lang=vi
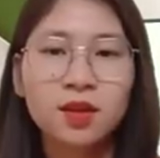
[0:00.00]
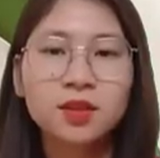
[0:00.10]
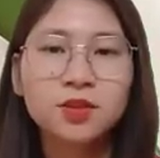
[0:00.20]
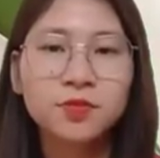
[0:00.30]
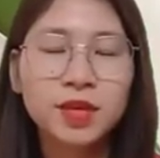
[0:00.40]

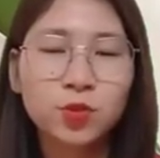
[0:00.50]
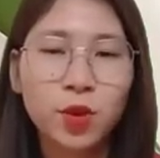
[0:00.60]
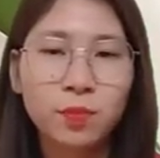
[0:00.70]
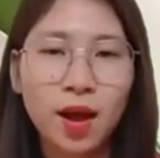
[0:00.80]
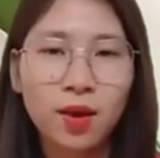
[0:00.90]
Tử vi
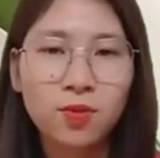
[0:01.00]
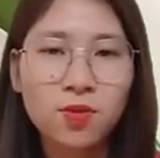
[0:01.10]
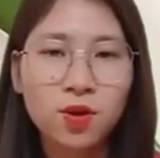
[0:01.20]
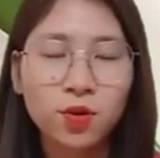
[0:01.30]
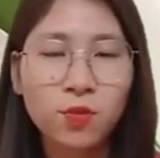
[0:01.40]
tuổi
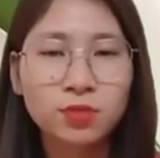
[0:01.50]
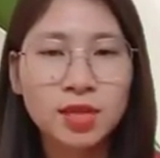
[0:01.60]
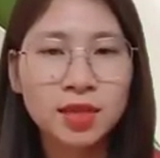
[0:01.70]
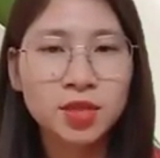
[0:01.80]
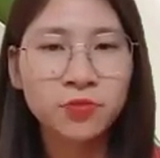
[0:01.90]
Mão, cục
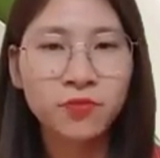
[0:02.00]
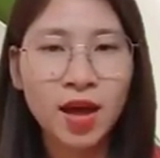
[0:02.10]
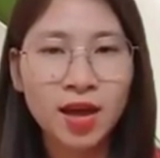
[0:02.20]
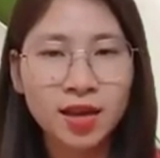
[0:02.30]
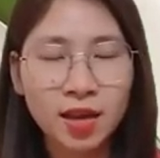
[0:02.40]
diện tương
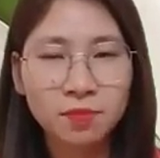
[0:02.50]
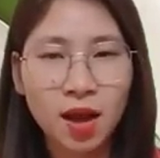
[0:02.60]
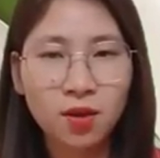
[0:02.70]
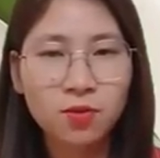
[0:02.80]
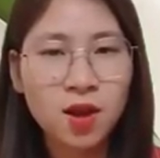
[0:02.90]
phá cảnh
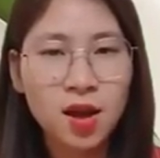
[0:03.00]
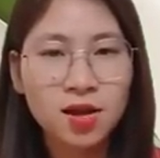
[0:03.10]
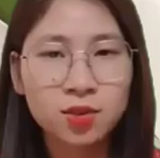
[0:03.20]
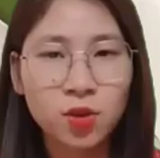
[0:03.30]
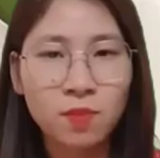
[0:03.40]
báo,
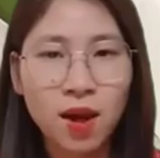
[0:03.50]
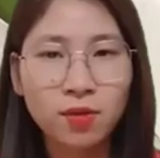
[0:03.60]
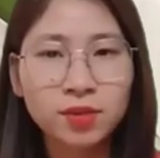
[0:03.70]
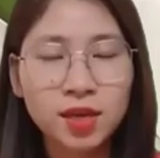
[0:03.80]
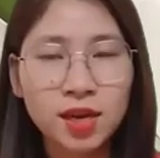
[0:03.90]
người tuổi
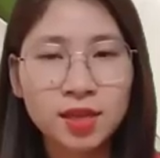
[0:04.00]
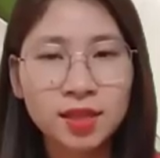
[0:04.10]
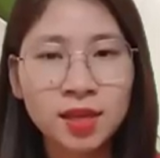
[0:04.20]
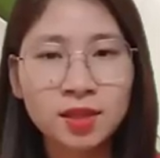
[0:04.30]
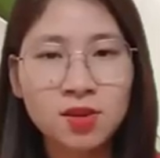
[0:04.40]
Mão trở
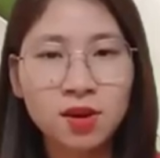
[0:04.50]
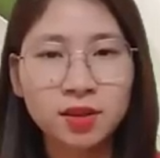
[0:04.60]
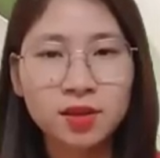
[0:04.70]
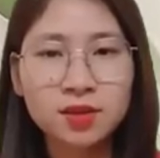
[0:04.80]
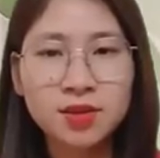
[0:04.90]
nên tin
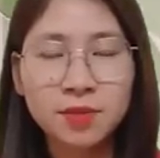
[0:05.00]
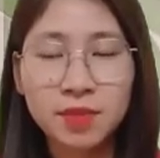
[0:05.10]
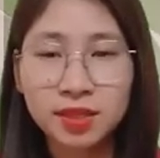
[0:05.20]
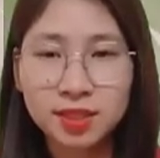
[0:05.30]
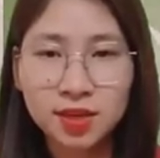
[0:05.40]
tưởng những người
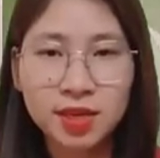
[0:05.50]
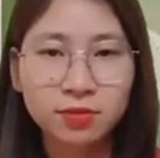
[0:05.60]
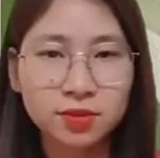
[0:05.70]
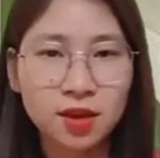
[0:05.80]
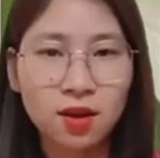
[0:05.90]
mình chưa
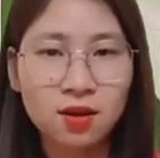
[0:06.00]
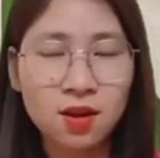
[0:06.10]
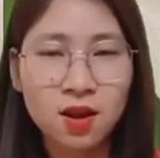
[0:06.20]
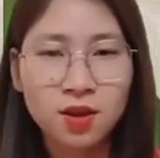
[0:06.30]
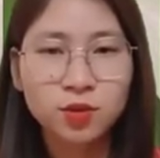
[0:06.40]
hiểu
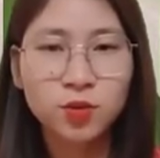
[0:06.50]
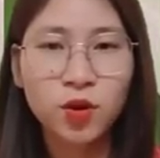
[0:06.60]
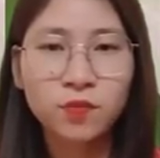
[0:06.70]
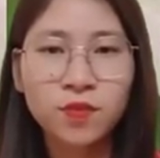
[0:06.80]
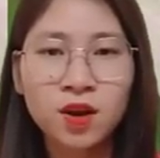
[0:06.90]
rõ.
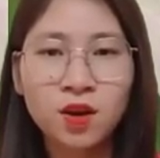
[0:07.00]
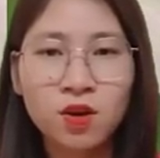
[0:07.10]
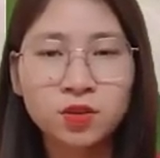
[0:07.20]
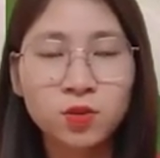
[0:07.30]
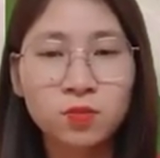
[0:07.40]
Dù đối phương
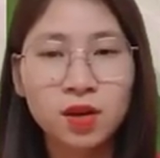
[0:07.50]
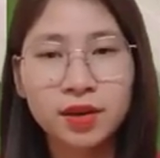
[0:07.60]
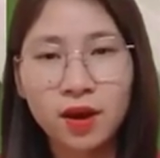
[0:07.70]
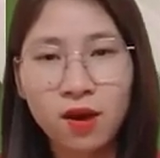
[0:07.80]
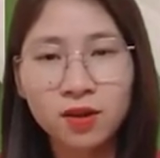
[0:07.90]
có dùng
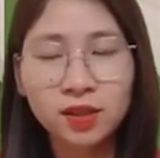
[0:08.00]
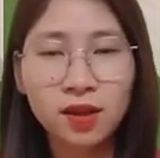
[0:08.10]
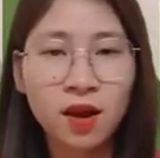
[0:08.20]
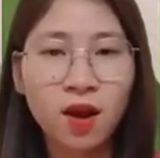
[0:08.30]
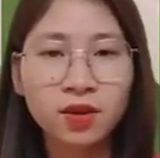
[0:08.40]
lời ngon
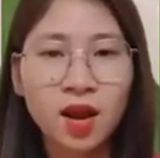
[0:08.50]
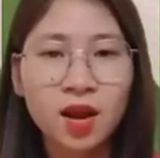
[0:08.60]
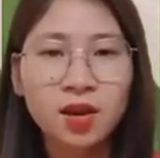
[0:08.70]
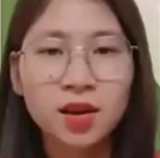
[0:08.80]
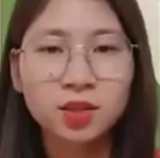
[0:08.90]
tiếng ngọt
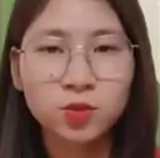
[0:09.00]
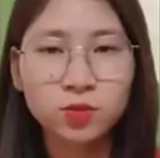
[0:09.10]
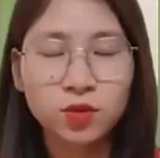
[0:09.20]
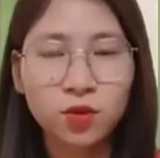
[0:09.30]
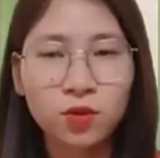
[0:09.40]
để
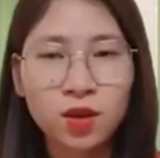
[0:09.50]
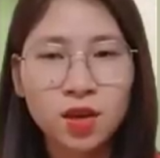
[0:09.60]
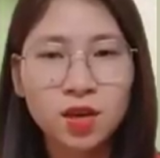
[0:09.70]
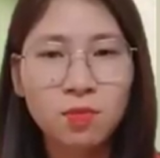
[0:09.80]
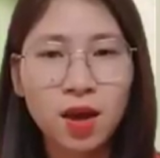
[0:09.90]
dụ dỗ
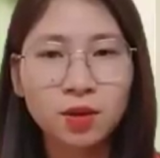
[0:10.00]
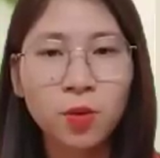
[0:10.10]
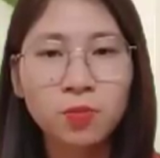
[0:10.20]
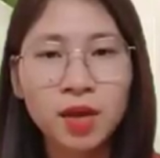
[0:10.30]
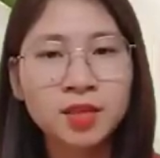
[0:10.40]
thì bạn
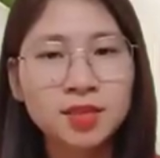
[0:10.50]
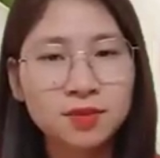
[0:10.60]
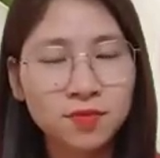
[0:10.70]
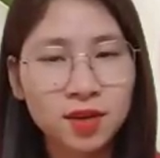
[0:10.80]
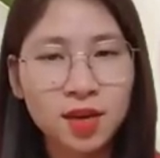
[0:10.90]
cũng nên
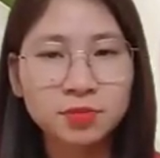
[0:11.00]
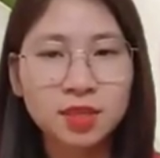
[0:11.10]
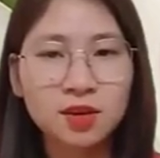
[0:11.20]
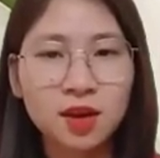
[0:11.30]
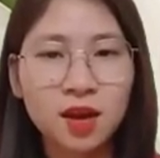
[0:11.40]
giữ vững lập
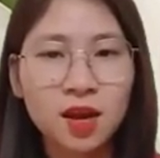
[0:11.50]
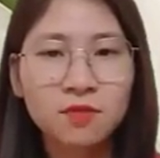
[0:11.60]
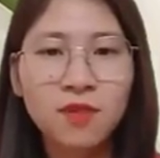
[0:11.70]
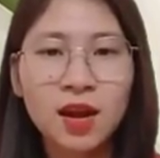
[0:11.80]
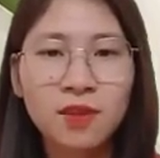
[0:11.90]
trường
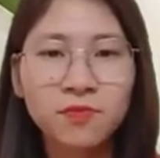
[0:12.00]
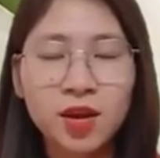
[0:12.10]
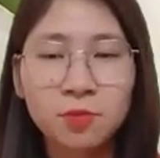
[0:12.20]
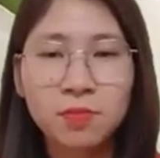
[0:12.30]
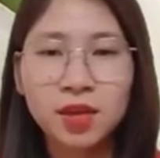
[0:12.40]
và làm
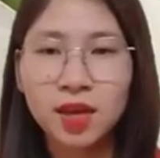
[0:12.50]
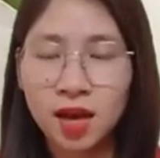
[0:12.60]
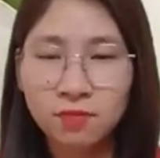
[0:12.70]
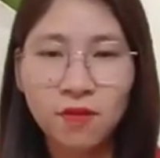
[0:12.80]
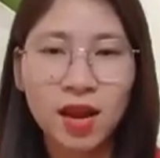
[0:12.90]
việc mình
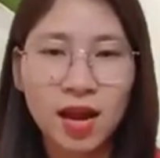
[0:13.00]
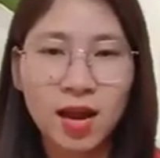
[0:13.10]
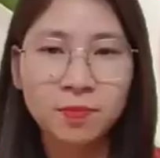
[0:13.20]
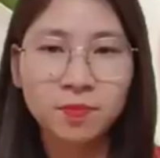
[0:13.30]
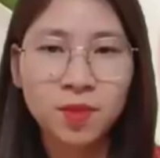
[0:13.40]
cần phải làm.